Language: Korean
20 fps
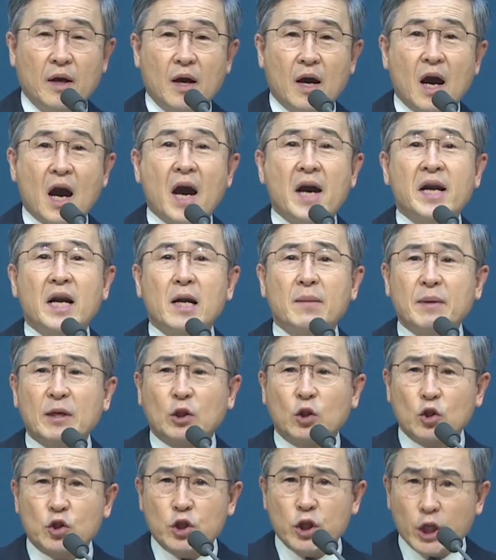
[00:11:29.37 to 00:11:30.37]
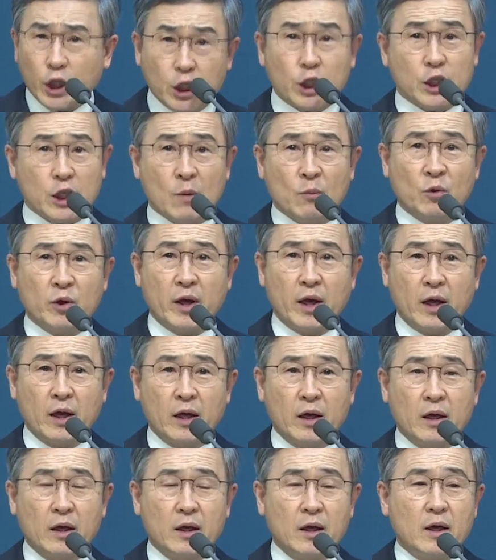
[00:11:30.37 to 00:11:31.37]
하나님의 뜻이 있기 때문에
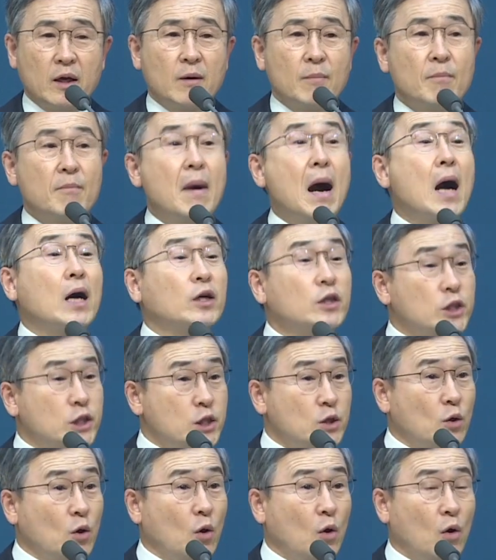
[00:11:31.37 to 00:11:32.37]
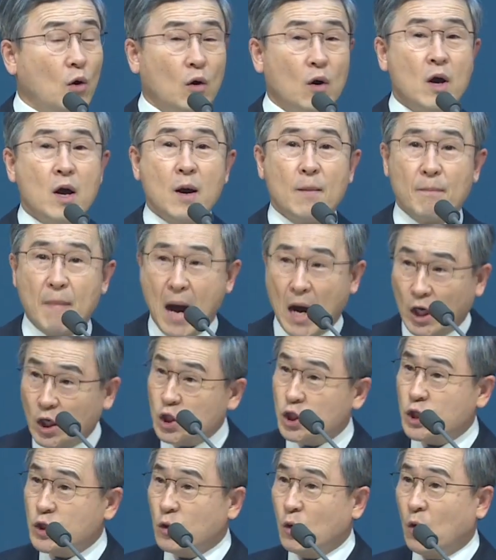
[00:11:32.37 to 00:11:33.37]
막으시고,
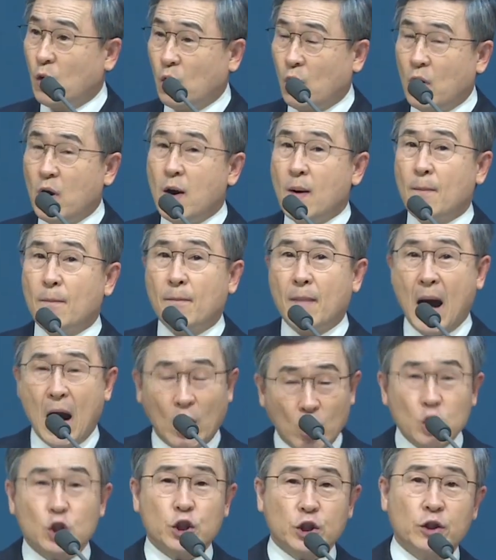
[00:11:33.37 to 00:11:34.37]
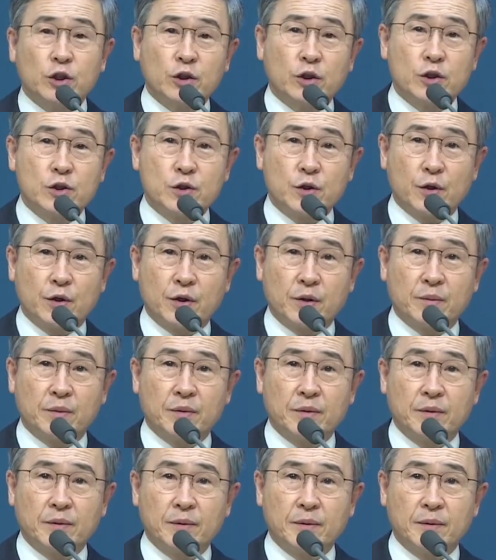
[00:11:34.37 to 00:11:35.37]
막으시고, 막으시는 거지요,
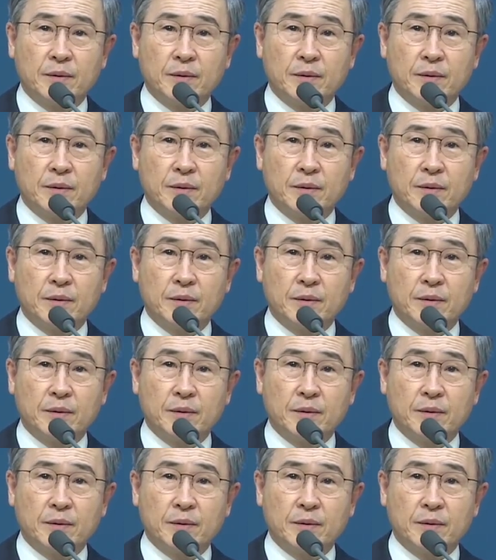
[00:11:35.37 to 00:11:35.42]
여러분.